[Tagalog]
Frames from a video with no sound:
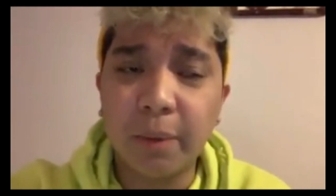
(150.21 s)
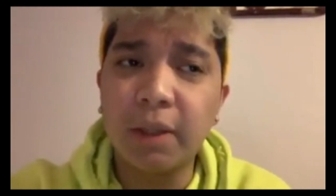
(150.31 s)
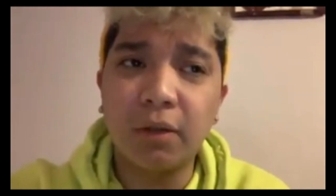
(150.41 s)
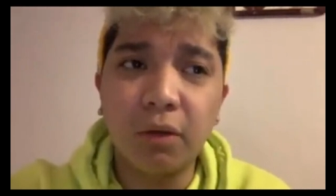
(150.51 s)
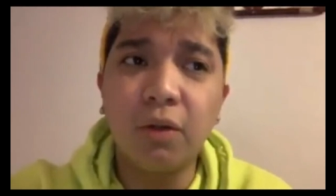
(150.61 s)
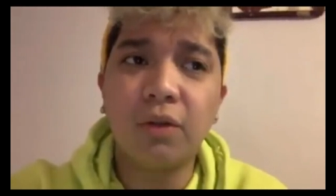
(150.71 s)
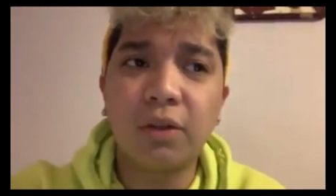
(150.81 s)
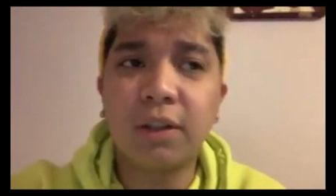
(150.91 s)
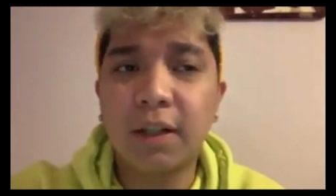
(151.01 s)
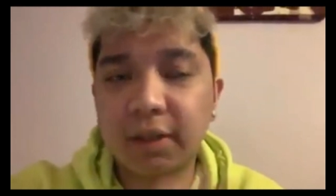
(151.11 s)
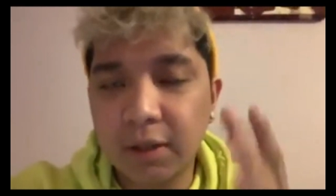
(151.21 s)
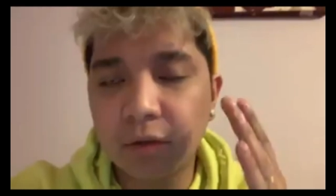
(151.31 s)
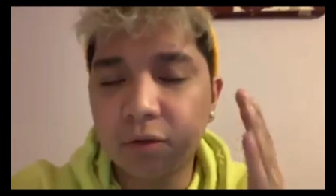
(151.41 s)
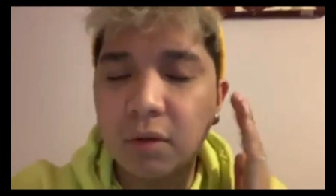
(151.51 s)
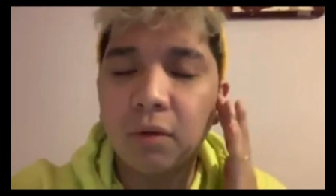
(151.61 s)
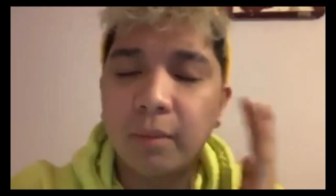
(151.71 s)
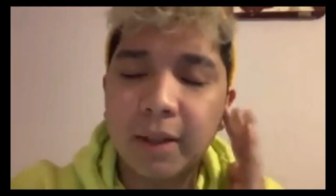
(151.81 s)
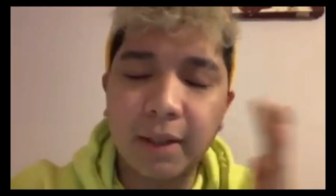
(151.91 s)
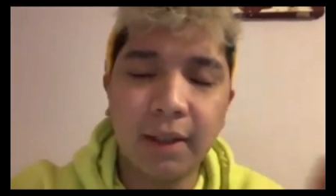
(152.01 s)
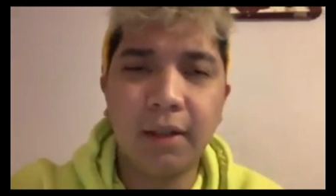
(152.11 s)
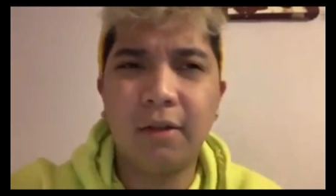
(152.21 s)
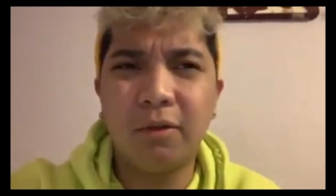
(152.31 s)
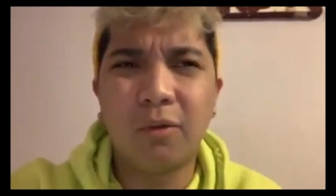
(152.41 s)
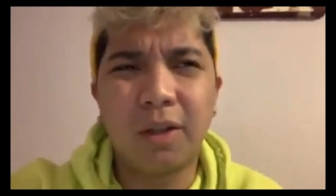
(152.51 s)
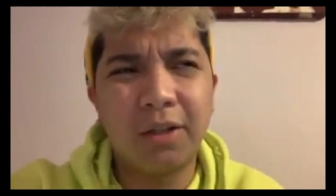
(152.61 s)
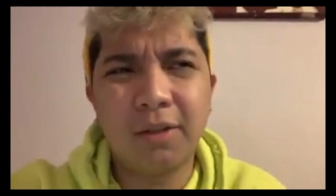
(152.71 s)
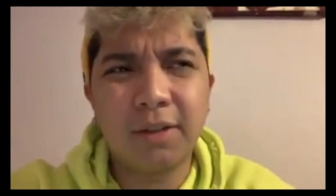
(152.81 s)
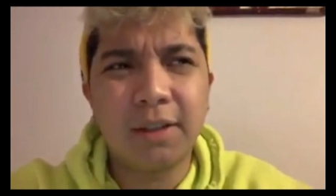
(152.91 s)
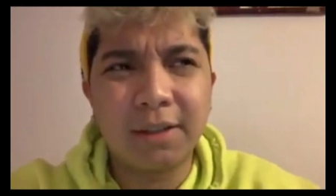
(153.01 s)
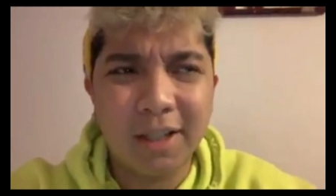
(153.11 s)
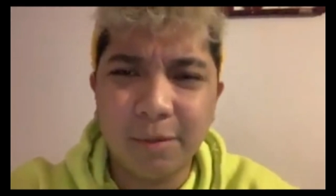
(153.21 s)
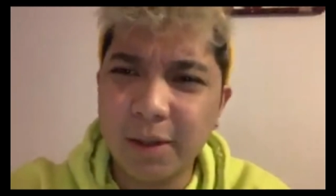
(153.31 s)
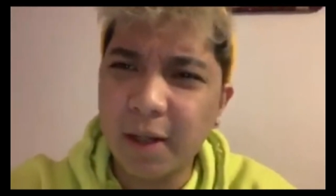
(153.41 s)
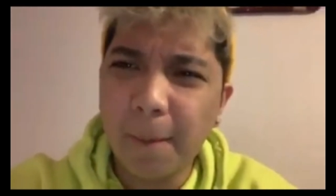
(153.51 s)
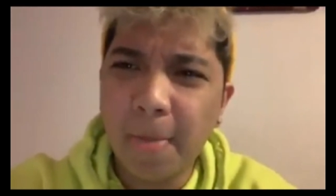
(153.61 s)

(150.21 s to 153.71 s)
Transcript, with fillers: Pinanonood ko siya kasi gusto kong marinig kung ano yung sinasabi niya.